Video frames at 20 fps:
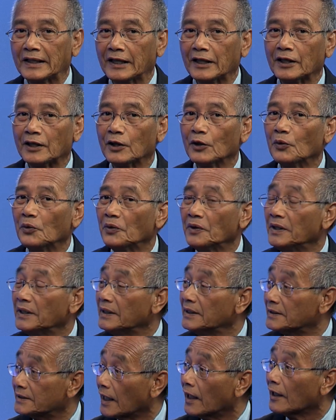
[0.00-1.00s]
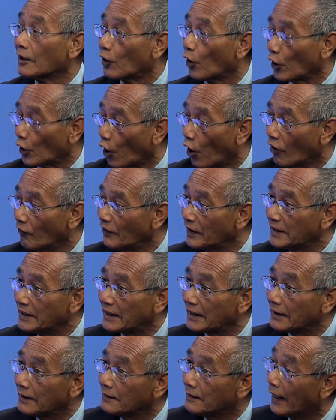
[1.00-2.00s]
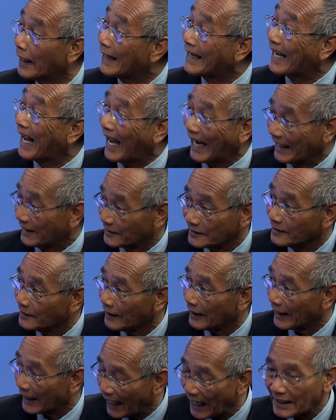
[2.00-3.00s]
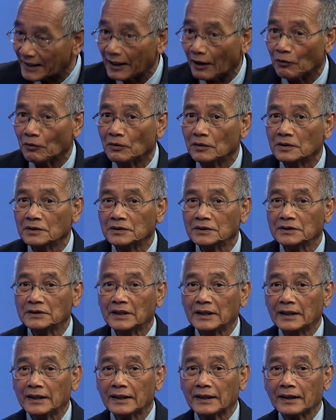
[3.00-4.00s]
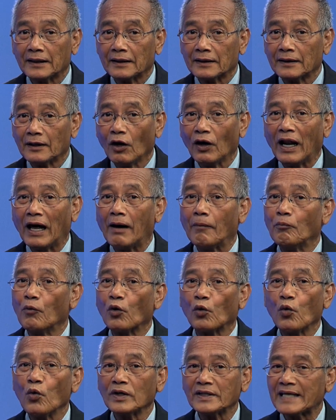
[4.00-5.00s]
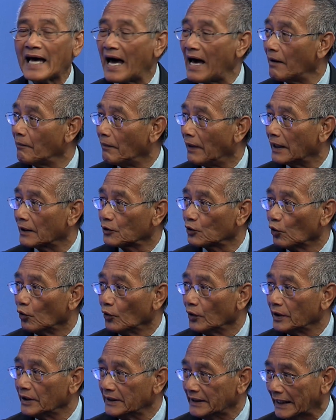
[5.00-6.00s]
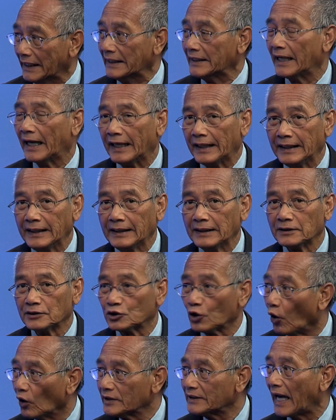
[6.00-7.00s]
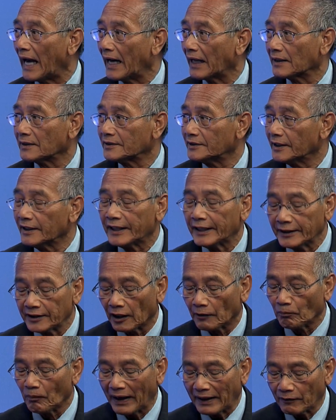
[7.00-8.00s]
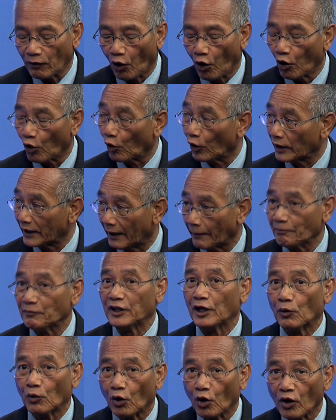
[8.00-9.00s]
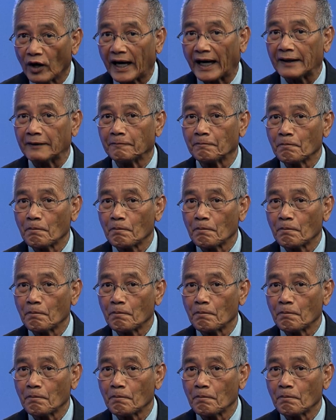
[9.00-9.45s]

thì tôi rời khỏi đó với những cái hình ảnh rất là khác nhau. Yeah. Dạ đó là một quốc gia mà tôi nhìn thấy rõ ràng chứng kiến tận mắt họ còn gặp nhiều khó khăn